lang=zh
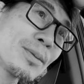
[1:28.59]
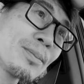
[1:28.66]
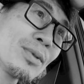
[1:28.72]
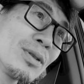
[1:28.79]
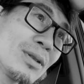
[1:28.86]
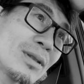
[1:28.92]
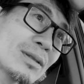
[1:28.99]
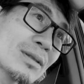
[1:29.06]

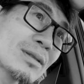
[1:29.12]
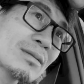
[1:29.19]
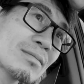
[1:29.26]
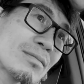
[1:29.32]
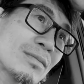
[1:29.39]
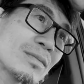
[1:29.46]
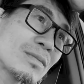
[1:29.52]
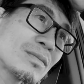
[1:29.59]
迫，
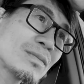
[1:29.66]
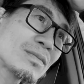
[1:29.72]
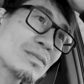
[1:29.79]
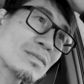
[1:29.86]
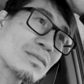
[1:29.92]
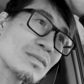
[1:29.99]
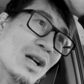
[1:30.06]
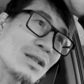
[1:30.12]

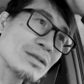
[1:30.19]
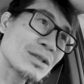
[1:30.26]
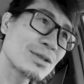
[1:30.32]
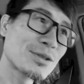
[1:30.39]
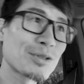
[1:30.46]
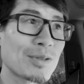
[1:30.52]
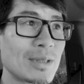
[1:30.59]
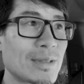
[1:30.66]
当时
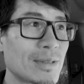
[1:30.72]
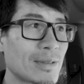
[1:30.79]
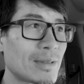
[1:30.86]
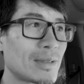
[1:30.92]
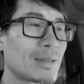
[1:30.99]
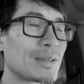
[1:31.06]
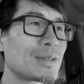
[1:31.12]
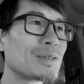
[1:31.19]
选
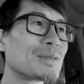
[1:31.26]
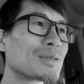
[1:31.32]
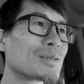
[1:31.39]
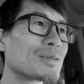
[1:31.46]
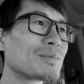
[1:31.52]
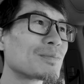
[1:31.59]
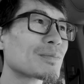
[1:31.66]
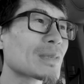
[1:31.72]
择
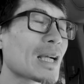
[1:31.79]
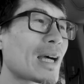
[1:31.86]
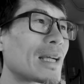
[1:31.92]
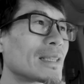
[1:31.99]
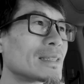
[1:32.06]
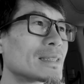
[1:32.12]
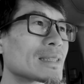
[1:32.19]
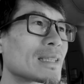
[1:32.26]
开
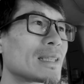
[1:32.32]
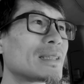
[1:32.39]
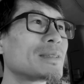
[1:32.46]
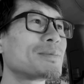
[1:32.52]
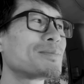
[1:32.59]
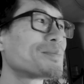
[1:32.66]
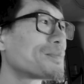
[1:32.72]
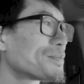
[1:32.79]
一家，
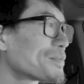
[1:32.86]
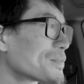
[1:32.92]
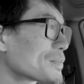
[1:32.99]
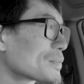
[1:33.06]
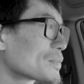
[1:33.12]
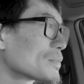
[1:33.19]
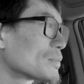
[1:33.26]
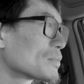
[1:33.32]

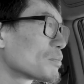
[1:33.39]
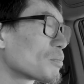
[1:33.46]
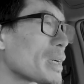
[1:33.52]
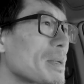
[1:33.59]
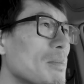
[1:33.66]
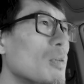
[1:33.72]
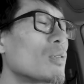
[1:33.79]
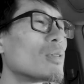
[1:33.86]

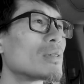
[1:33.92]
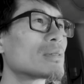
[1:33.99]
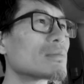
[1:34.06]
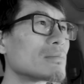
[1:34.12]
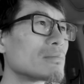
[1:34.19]
被迫